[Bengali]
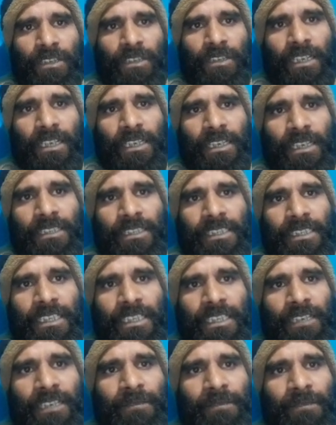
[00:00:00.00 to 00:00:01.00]
চলাকালীন
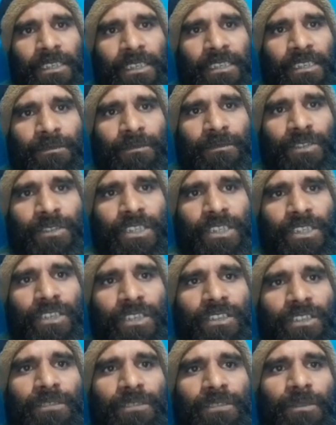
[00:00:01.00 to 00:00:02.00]
জেনারেল ম্যানেজার
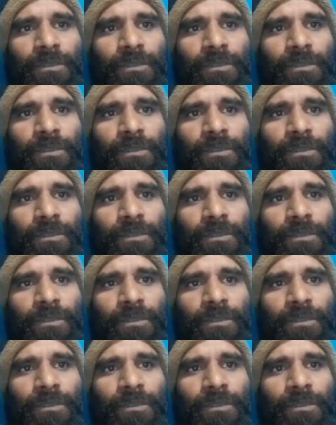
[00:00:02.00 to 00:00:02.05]
মুন্সীগঞ্জ